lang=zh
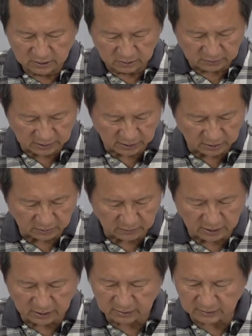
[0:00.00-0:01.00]
从这个洞
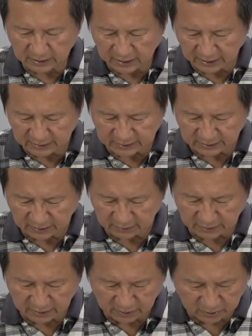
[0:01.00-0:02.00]
呢，大概只要
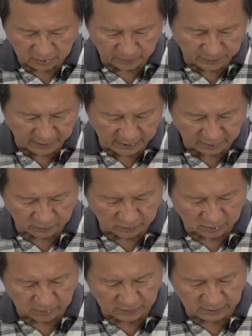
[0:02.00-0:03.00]
能够把
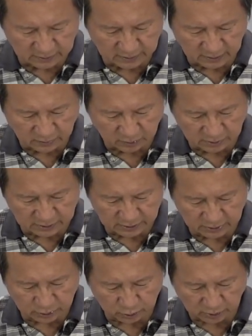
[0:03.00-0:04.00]
我们的螺
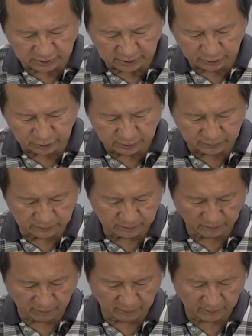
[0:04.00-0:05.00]
丝锁进去，
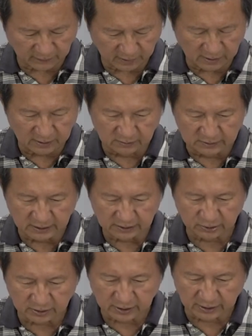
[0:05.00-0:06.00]
哦，这样
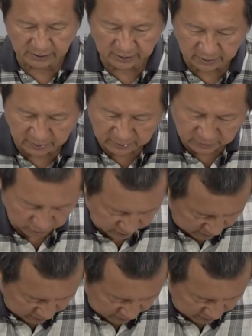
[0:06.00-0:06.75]
就可以了哈，螺